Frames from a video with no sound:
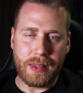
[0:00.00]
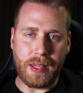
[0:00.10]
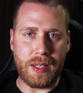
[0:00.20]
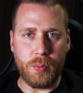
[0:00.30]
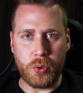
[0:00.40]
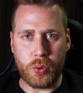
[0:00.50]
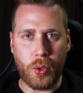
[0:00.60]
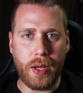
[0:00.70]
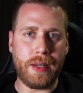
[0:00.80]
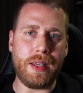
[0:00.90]
da die
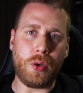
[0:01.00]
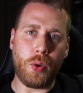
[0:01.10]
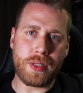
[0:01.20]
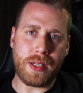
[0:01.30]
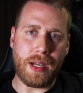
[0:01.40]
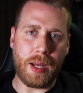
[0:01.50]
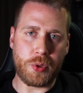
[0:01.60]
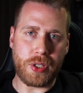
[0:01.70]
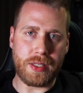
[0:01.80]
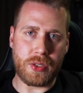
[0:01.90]
Motoren einen größeren
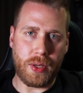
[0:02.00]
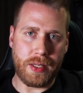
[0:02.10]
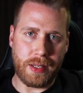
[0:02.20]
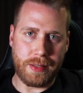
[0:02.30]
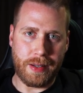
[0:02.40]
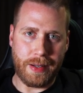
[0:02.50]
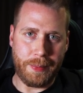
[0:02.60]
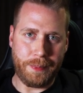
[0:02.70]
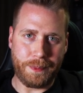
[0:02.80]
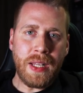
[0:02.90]
Abstand zueinander
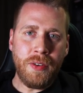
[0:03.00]
haben.